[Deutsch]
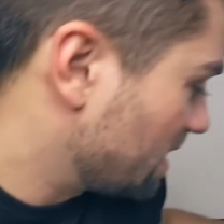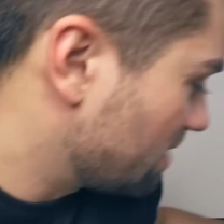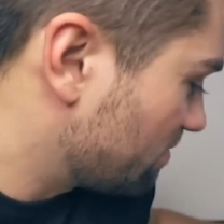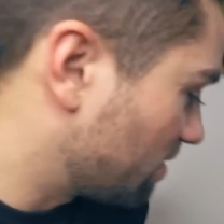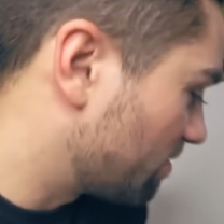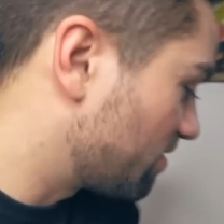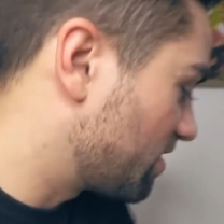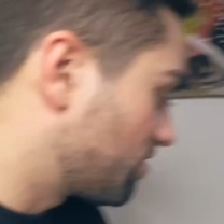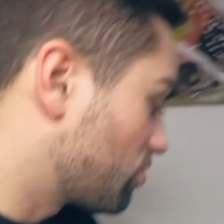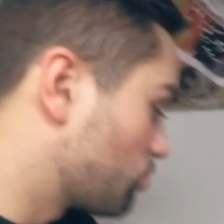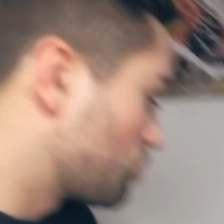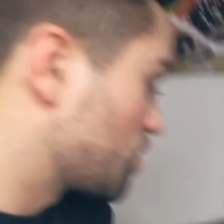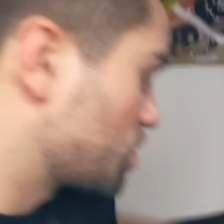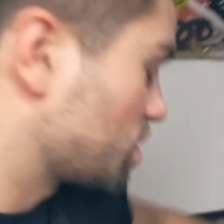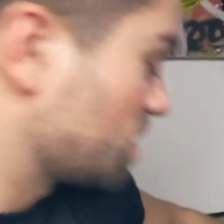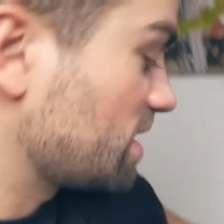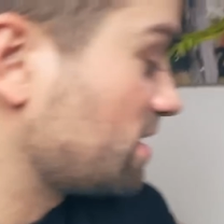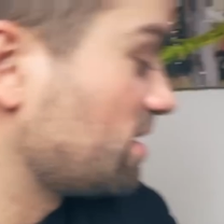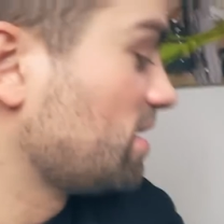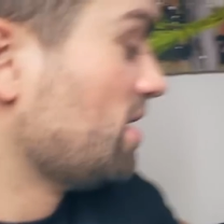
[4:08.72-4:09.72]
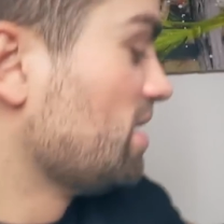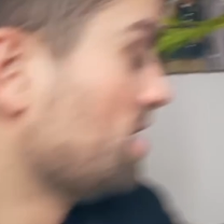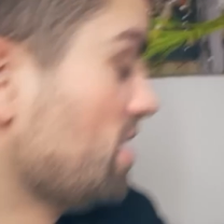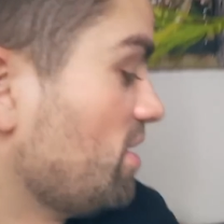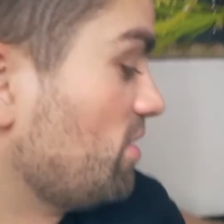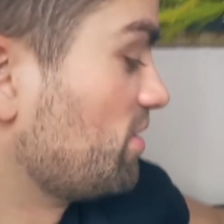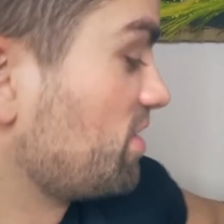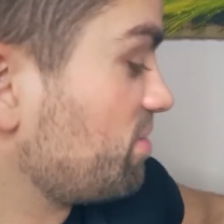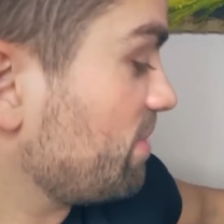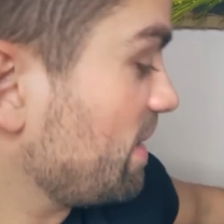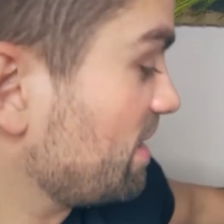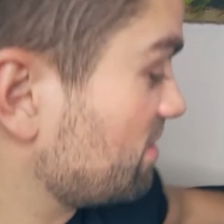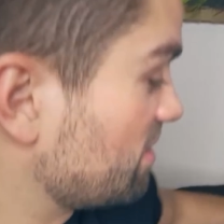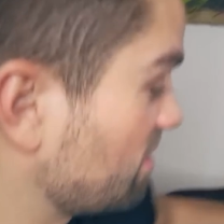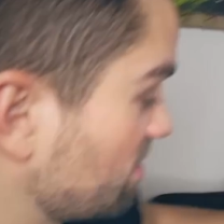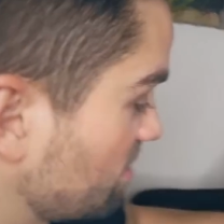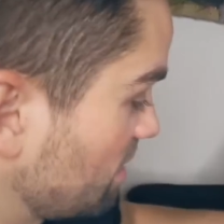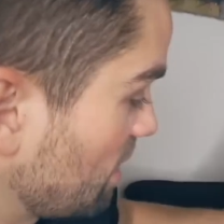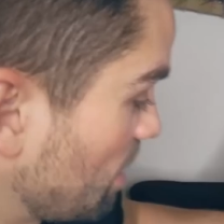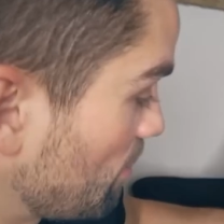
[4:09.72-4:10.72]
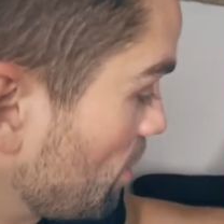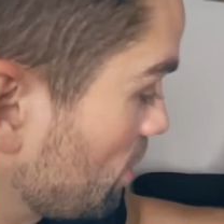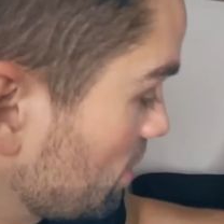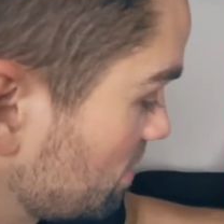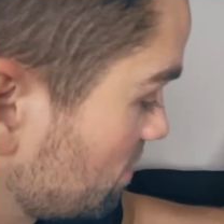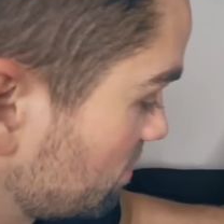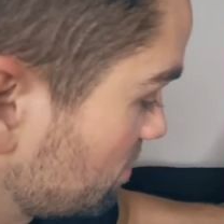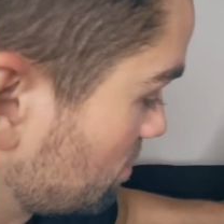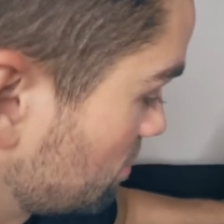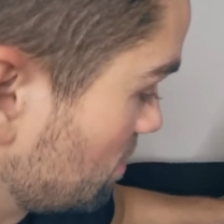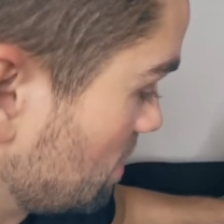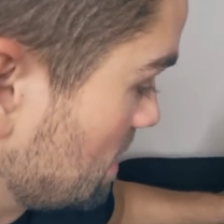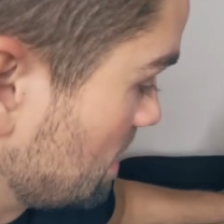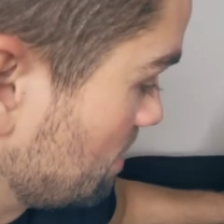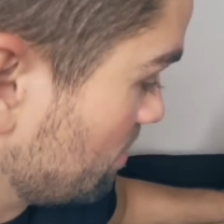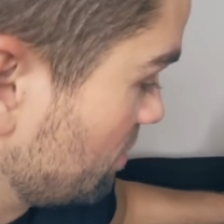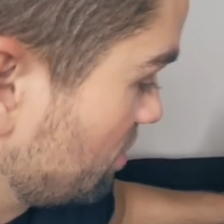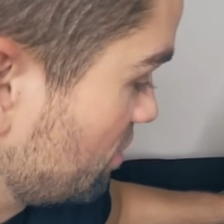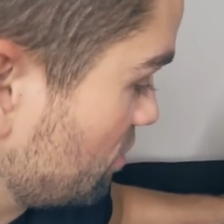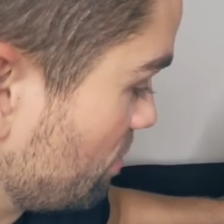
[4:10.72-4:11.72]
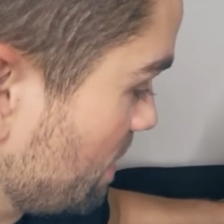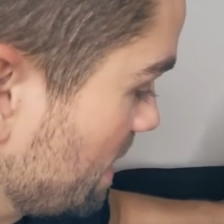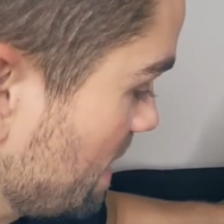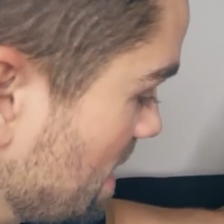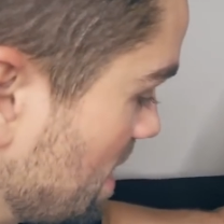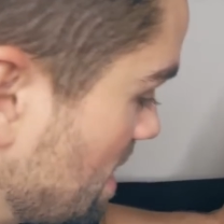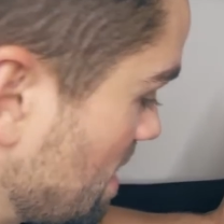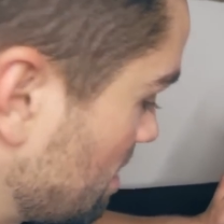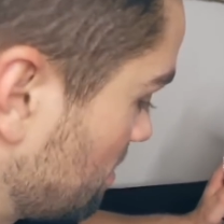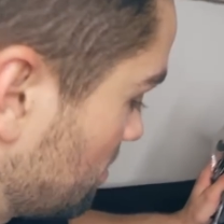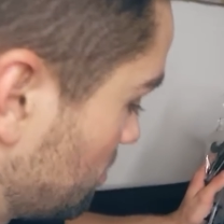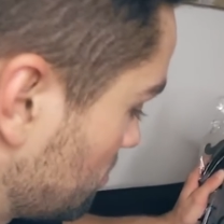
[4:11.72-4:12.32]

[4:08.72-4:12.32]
irgendwann was zugeschickt. Und zwar sind es Klamotten, so ähm, Stringer,